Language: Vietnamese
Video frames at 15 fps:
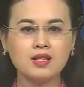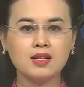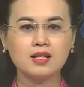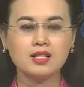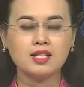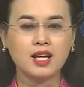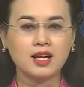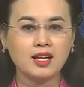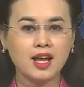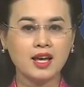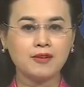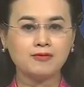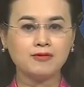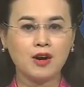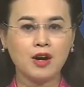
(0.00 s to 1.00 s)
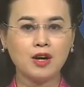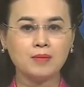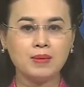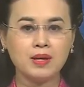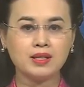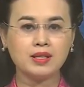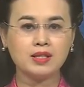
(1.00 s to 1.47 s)
Sáng nay, Phó
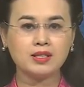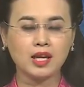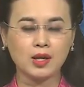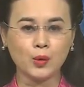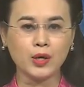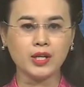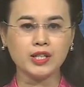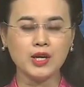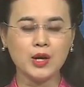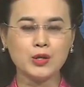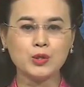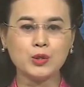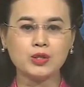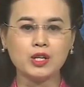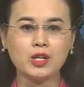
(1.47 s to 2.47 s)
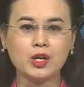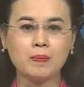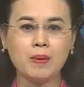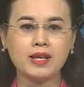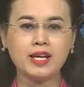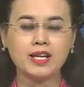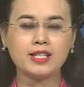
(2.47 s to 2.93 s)
Bí thư Thành ủy, Chủ tịch Ủy
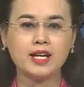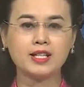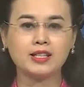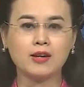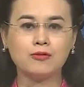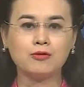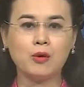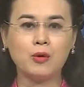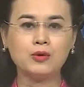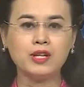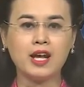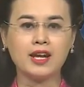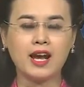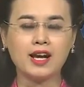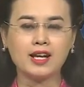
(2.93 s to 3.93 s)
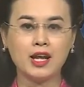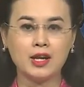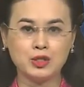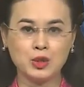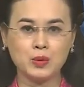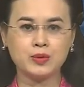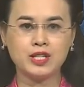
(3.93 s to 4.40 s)
ban nhân dân thành phố Đà Nẵng Lê
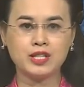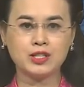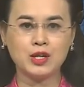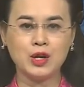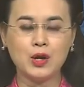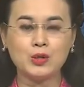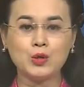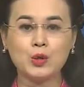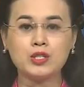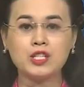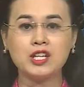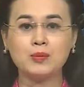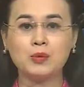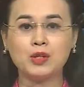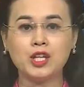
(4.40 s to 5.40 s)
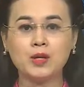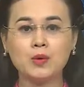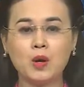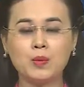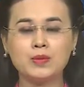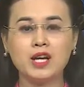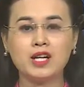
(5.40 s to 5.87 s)
Trung Trinh chủ trì buổi tiếp
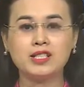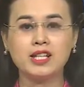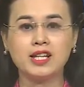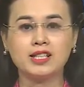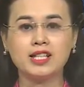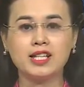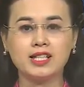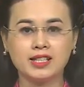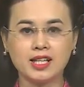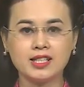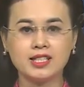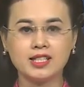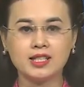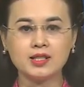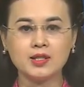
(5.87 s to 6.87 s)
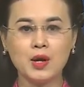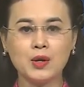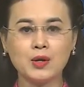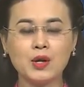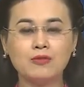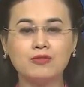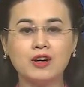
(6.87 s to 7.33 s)
công dân định kỳ tháng 9
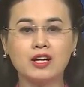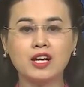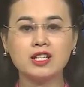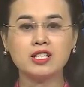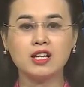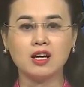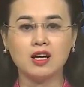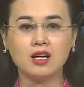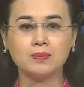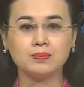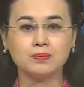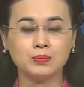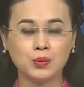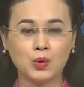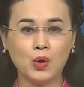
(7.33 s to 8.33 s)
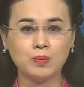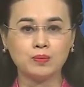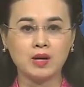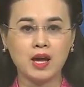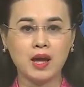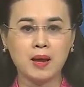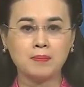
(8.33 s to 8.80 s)
đối với các trường hợp gồm
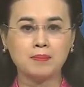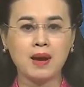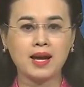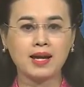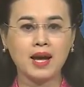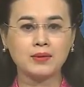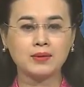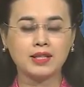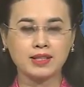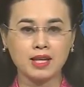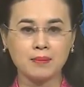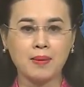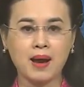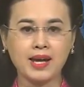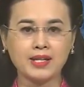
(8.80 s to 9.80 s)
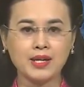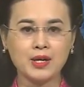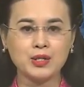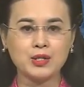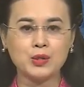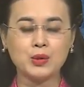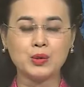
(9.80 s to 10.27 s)
bà Cao Thị Thanh Mai,
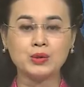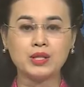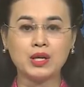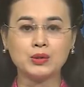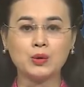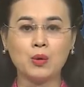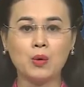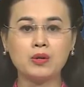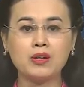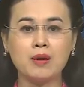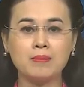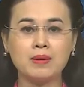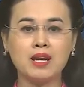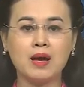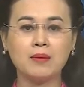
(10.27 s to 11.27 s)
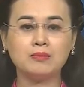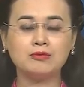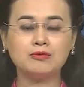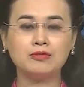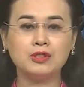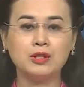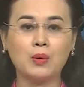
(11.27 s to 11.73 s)
trú tại tổ 55,
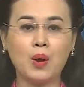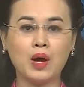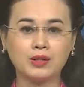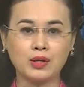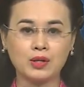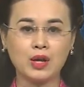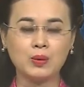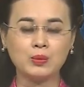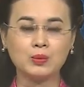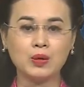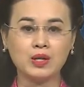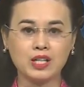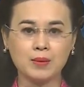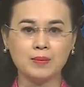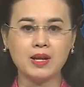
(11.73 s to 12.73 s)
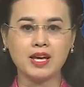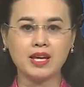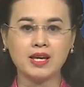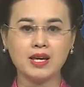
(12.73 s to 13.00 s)
phường Hòa Thọ Đông, quận Cẩm Lệ,